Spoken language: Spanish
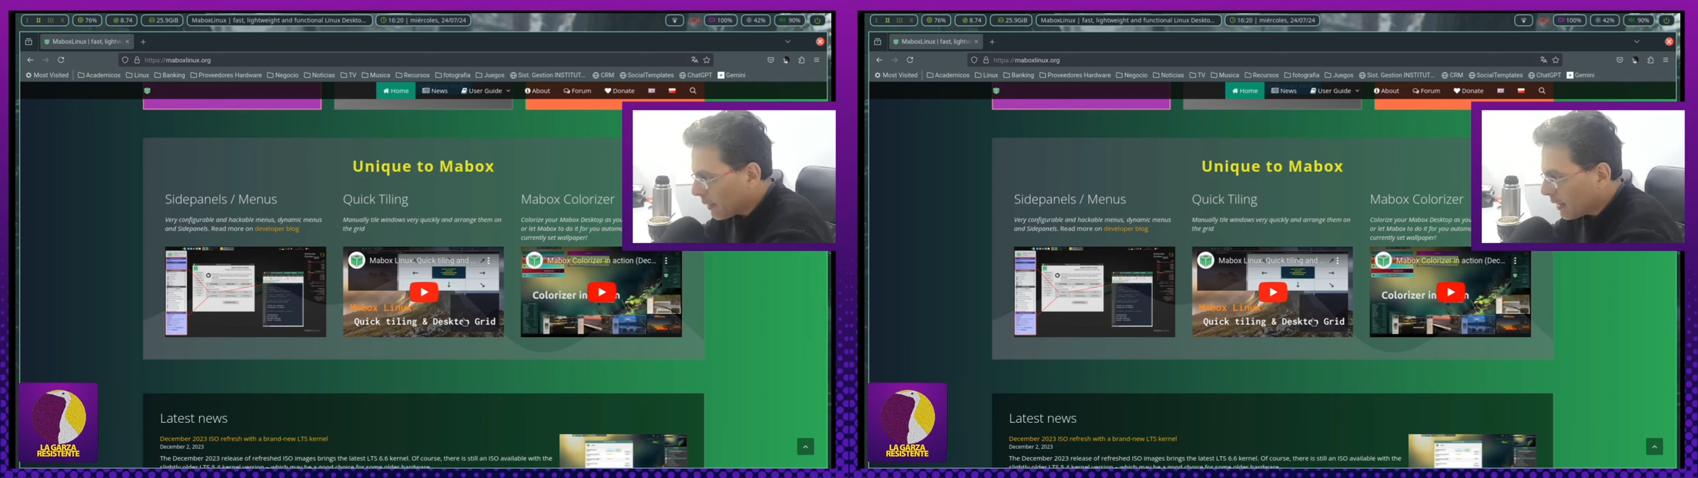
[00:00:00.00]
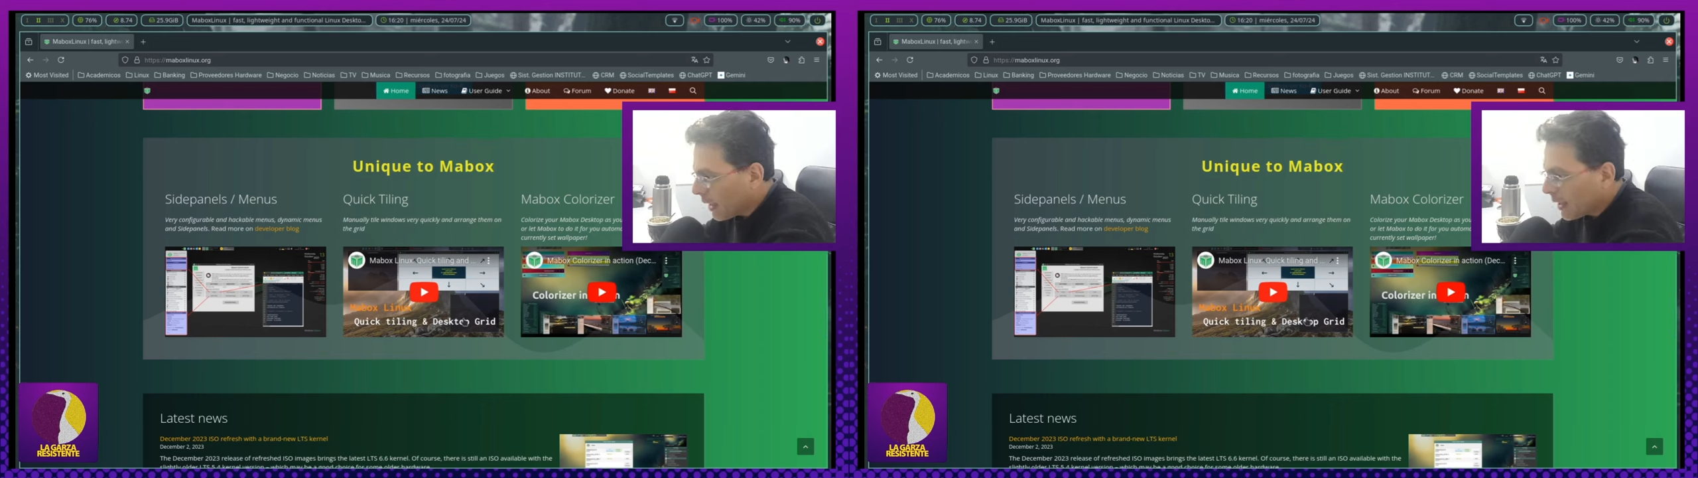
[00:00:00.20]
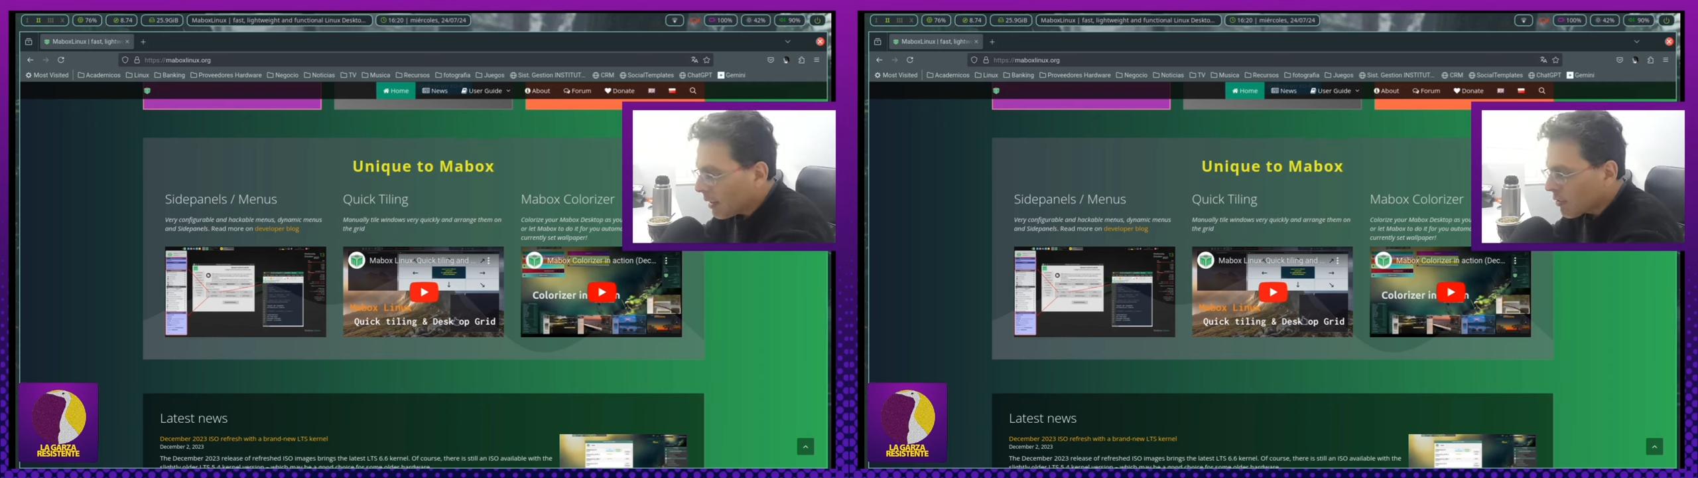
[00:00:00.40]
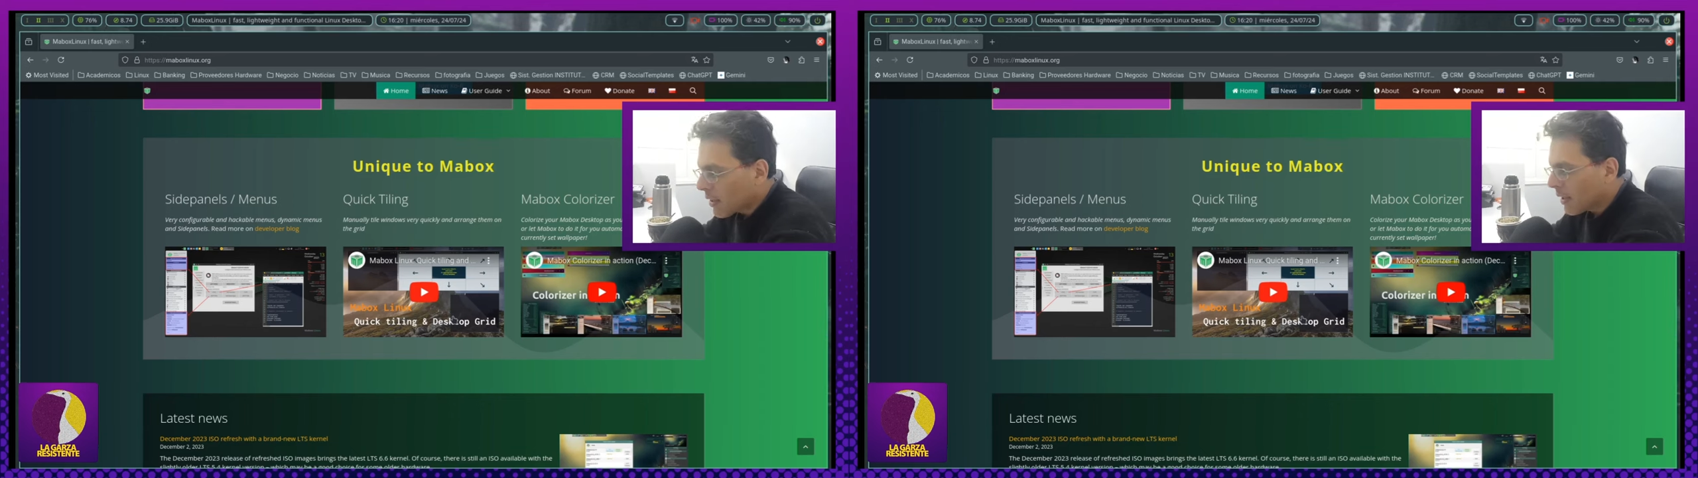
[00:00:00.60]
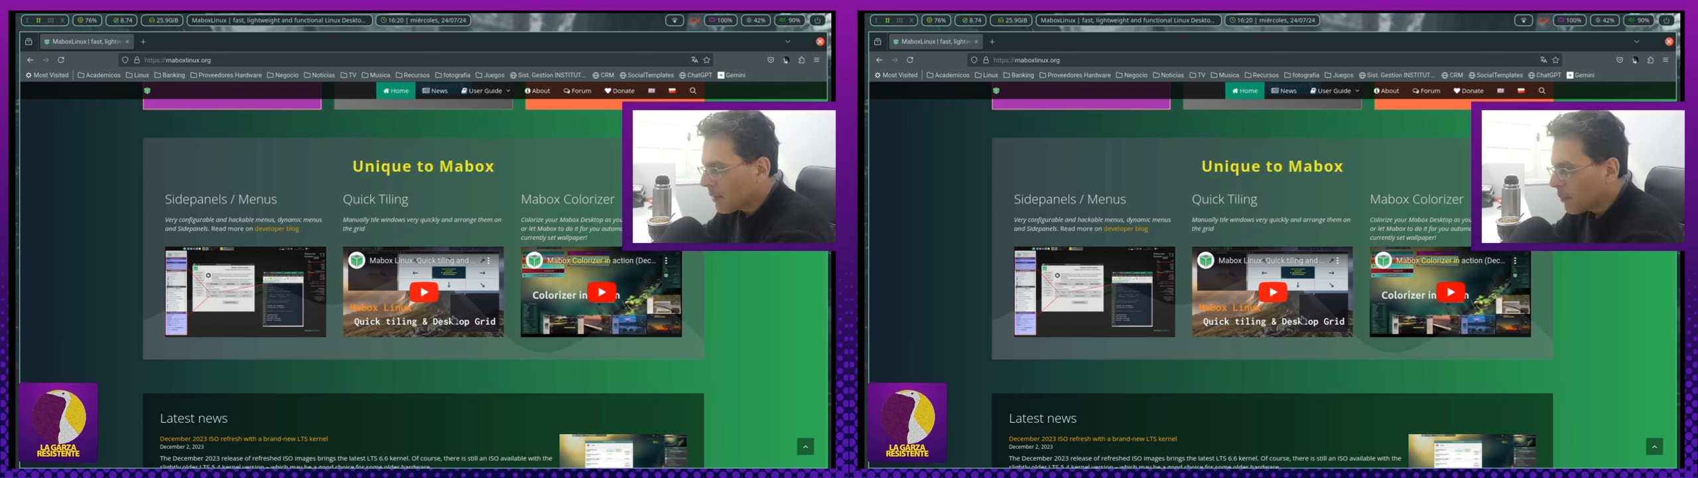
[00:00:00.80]
ventana, o
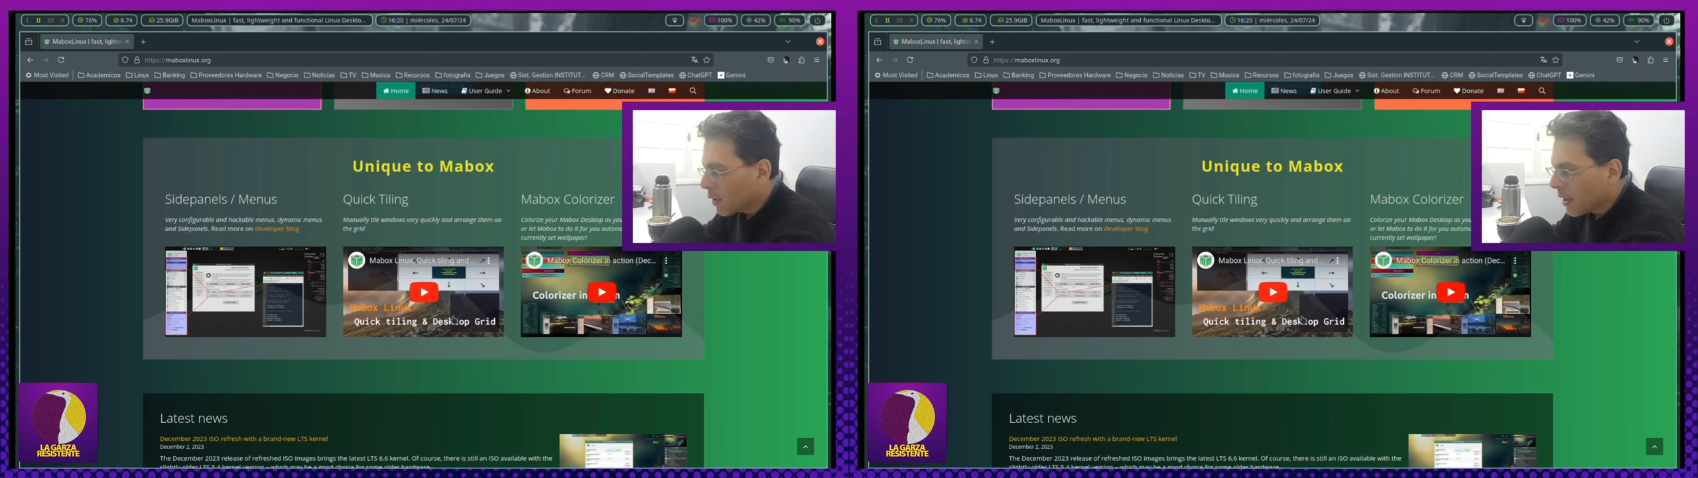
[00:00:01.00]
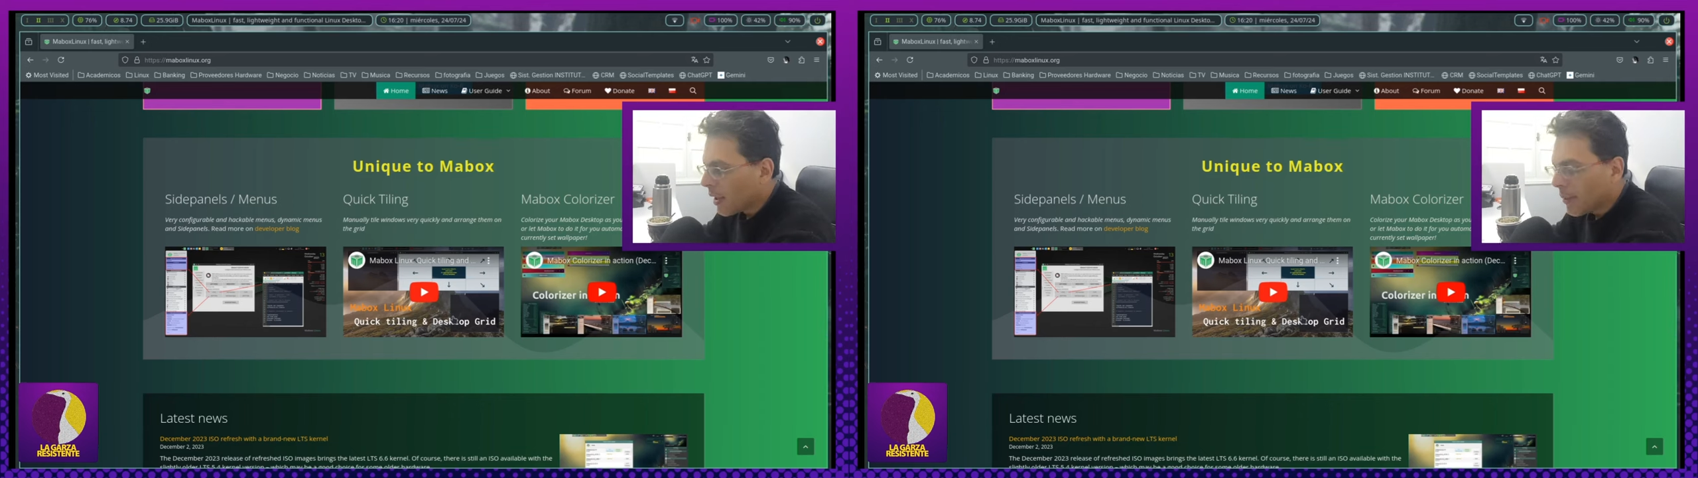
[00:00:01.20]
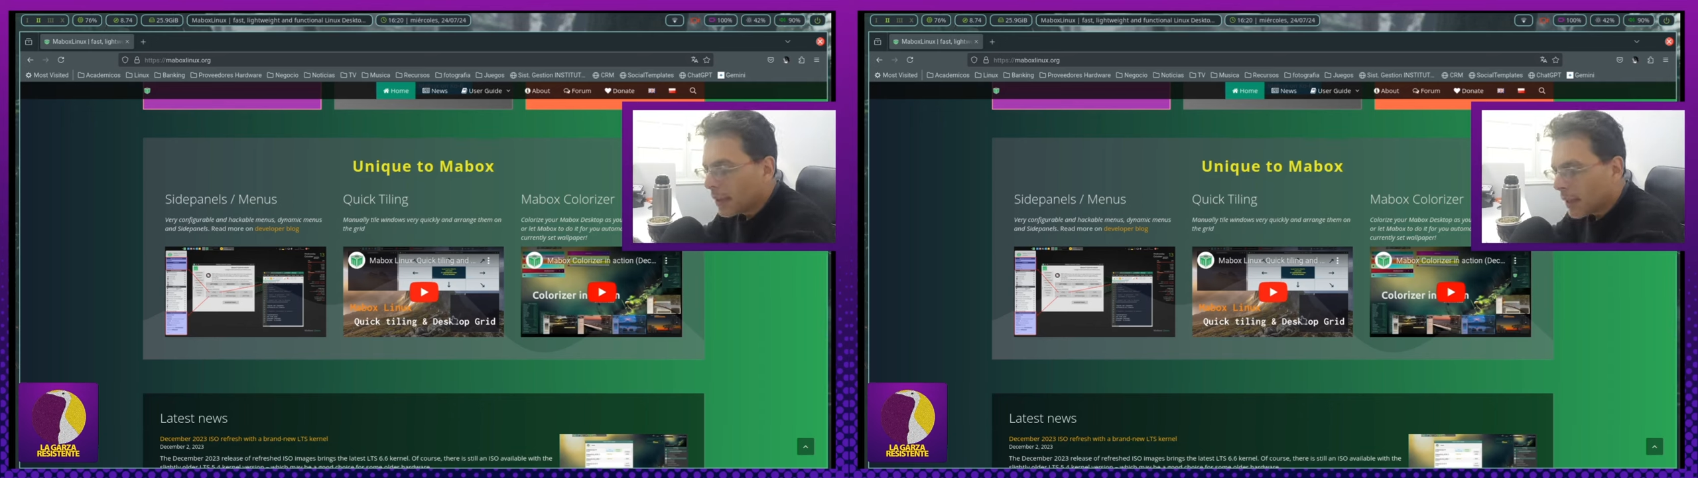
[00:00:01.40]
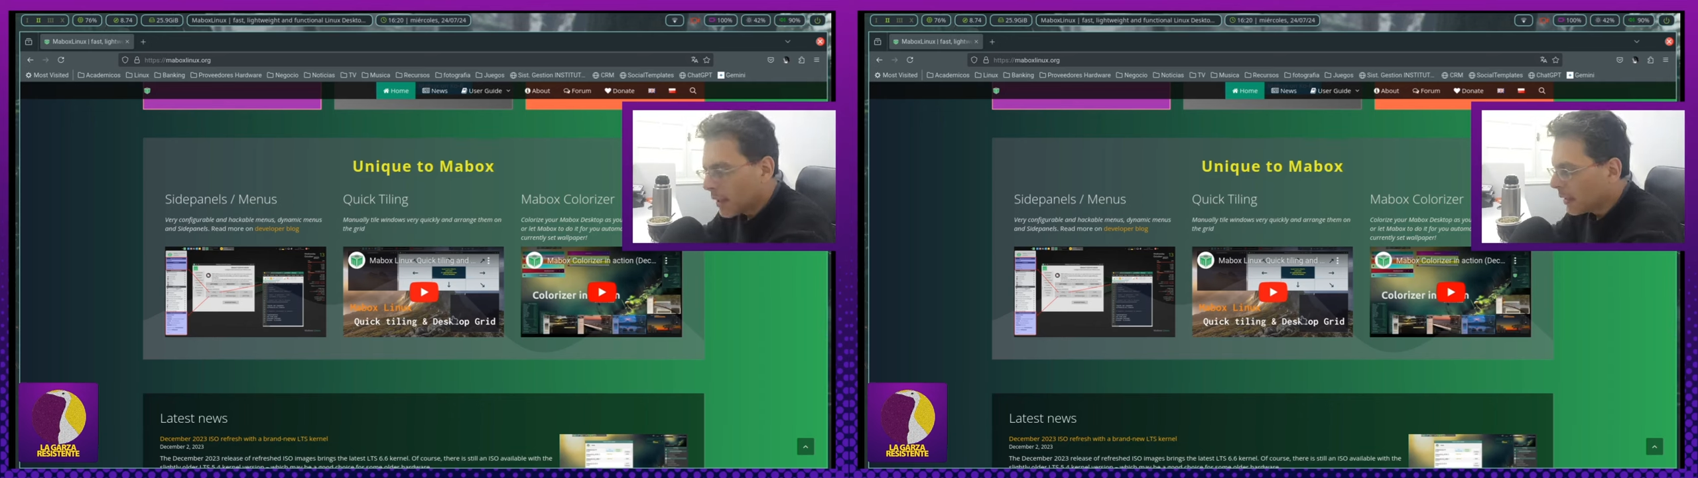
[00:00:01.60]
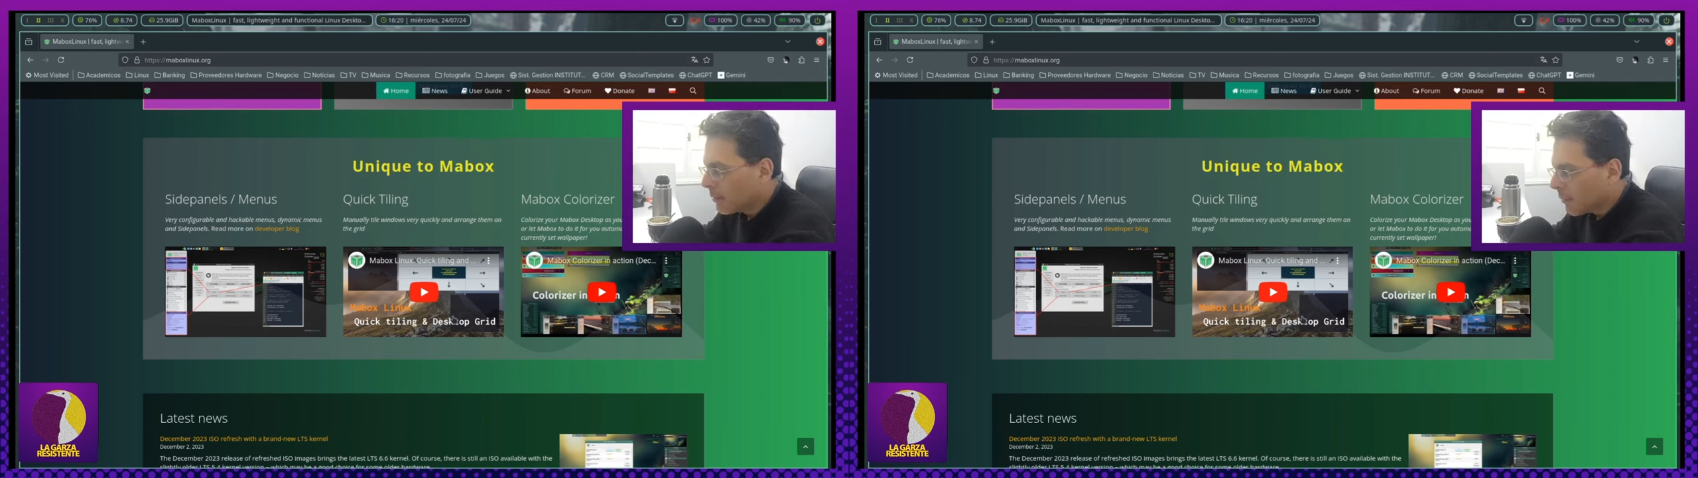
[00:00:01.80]
sea, de poner las
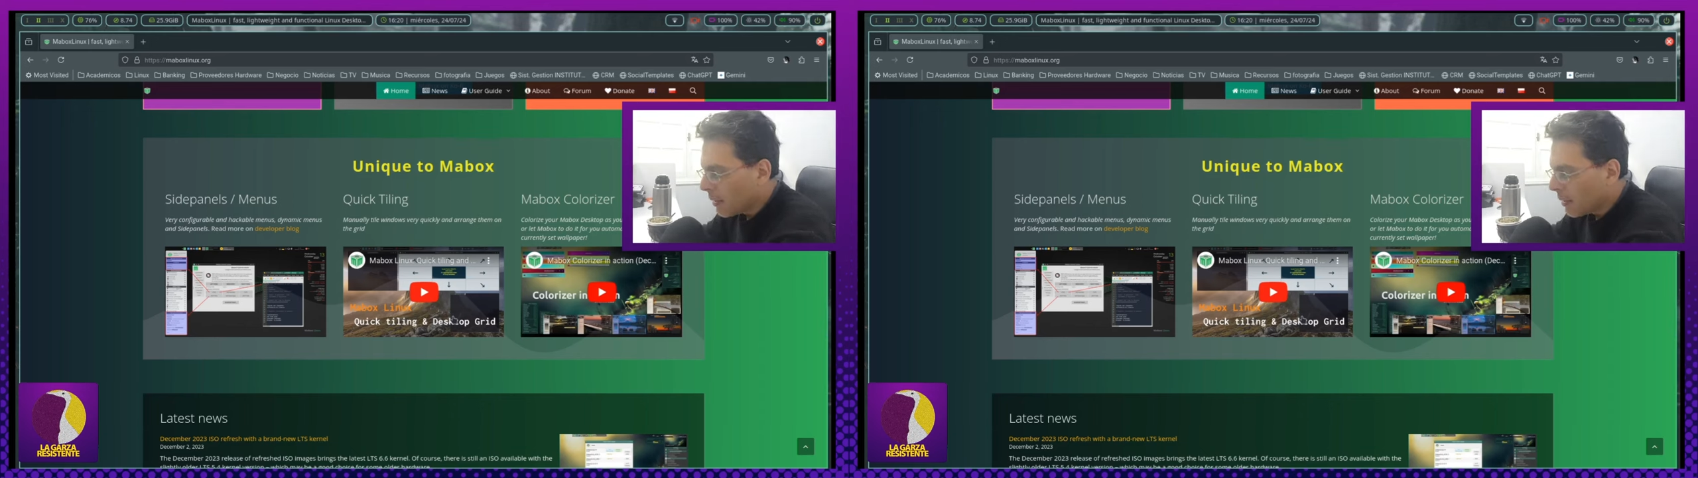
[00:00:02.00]
ventanas en,